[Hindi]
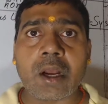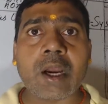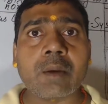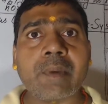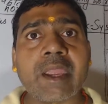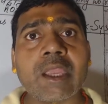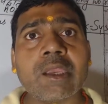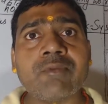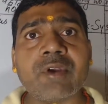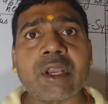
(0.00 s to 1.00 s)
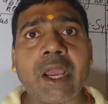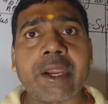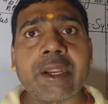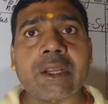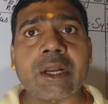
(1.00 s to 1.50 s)
अगर महंगी फेरा
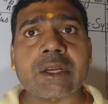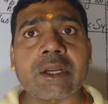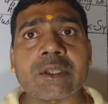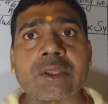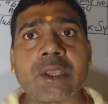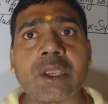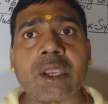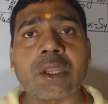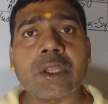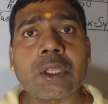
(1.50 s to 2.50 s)
इंडिका कहते हैं